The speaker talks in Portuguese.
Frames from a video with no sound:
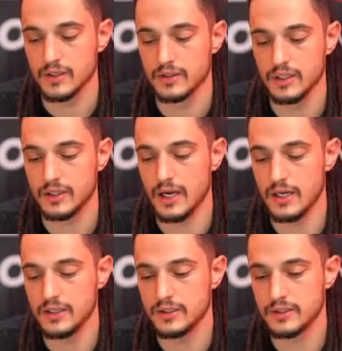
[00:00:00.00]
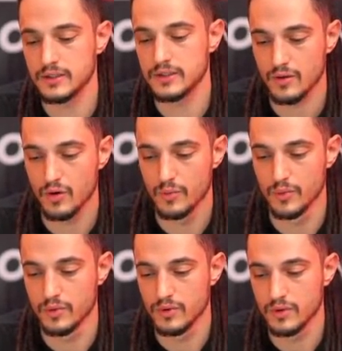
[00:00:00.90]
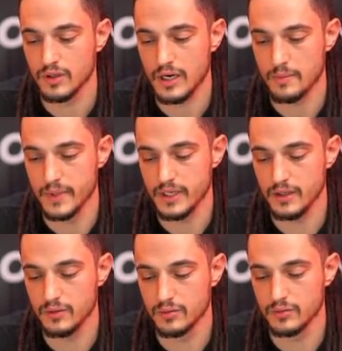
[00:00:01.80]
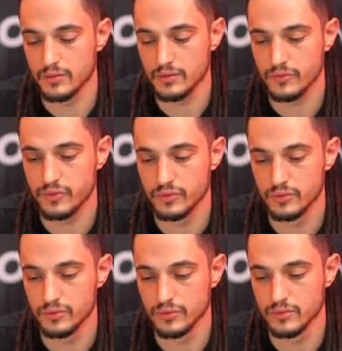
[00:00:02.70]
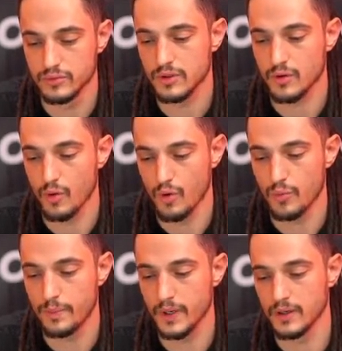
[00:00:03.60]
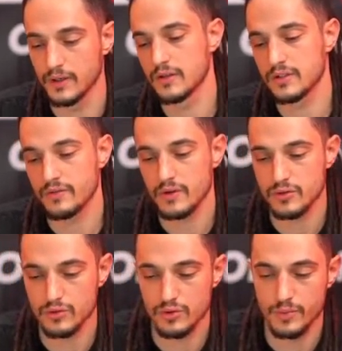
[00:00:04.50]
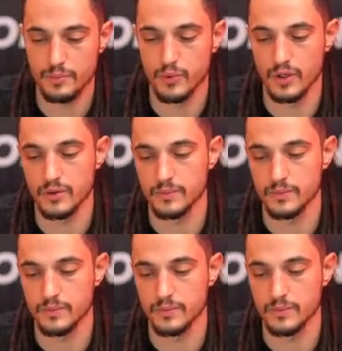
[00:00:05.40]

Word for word: Detalhes como cabelo, fundo, roupa, você vai usar o sobrepor.